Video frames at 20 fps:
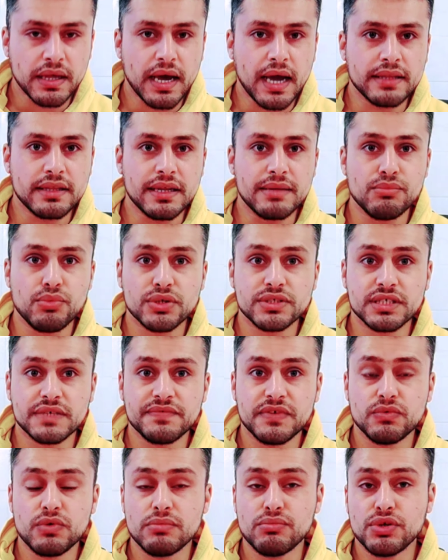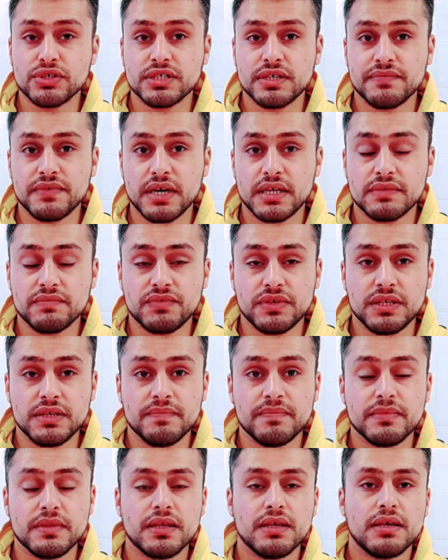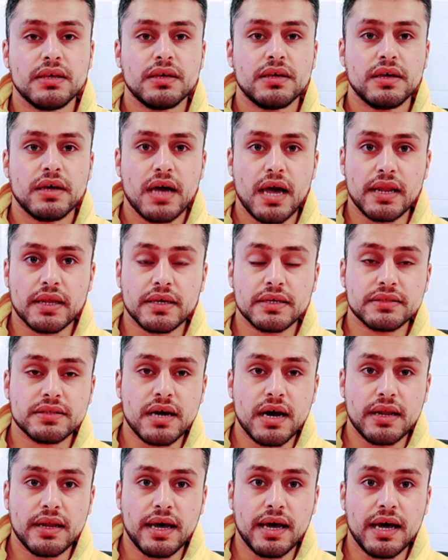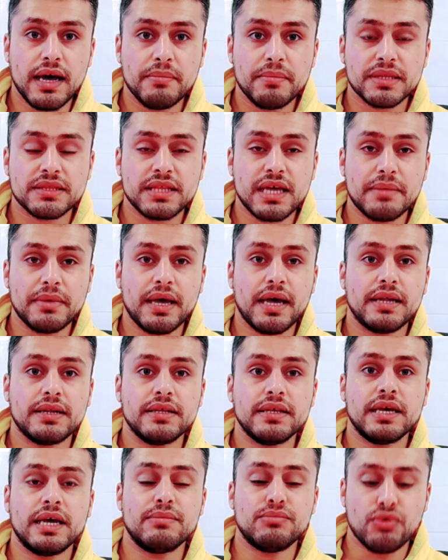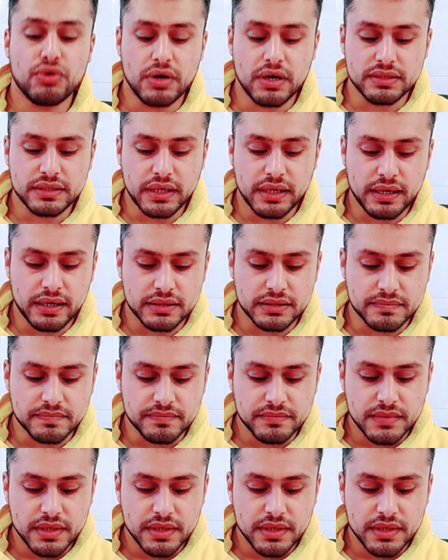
ايضا الموظفين والموظفات في القطاع العام التابعه للمقاطعات